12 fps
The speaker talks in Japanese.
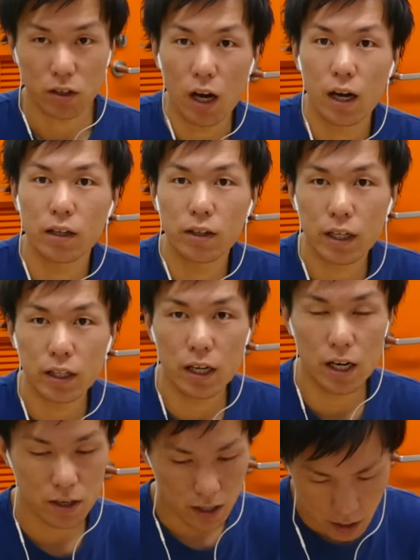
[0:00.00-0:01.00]
とかあの辺に
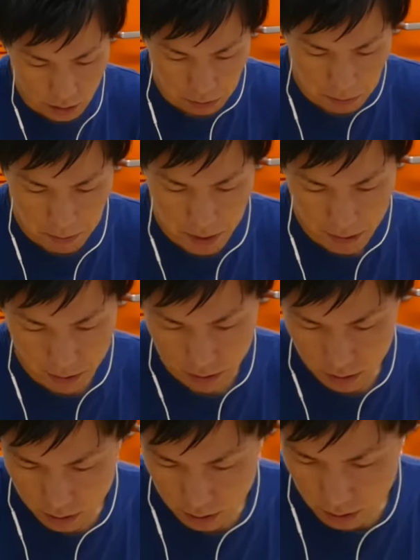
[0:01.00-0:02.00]
入れるかなと思います